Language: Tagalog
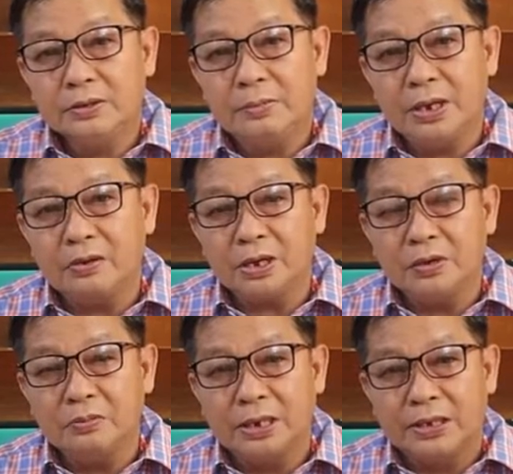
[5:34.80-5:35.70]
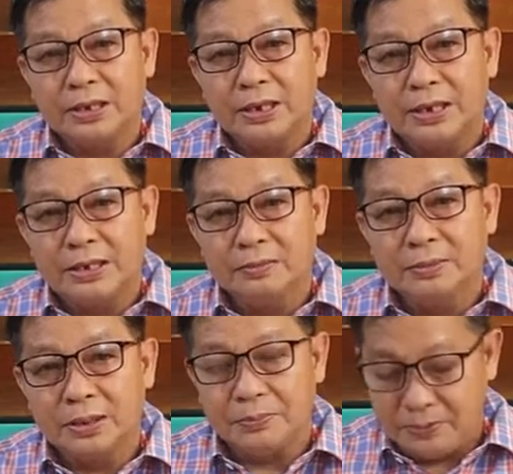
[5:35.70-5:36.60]
Kung meron kayong mga dalang
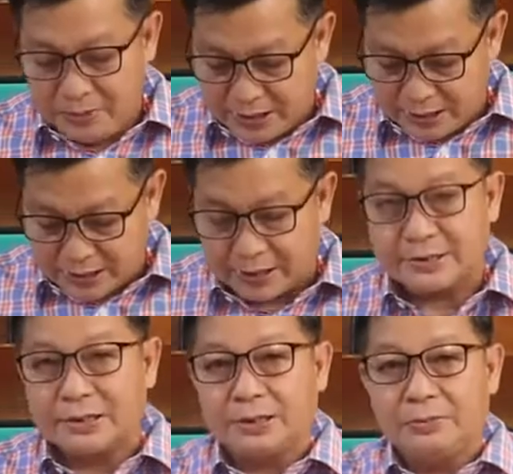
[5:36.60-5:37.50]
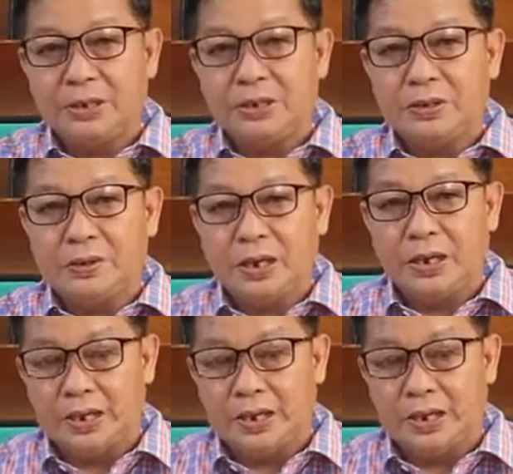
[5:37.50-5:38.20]
mga Biblia na nasa tabi ninyo,